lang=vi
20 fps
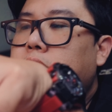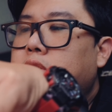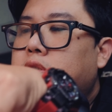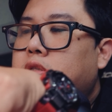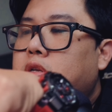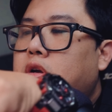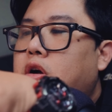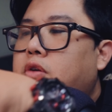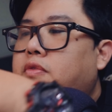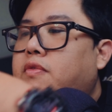
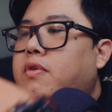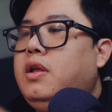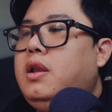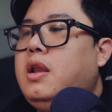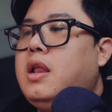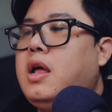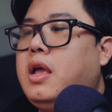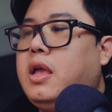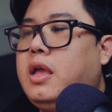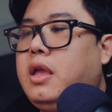so với
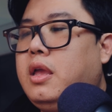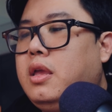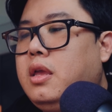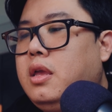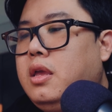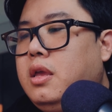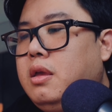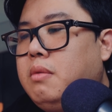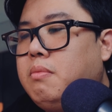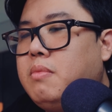lại
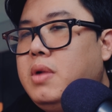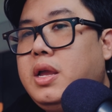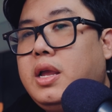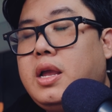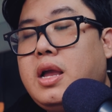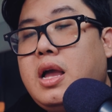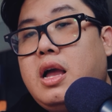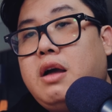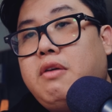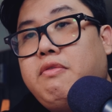B K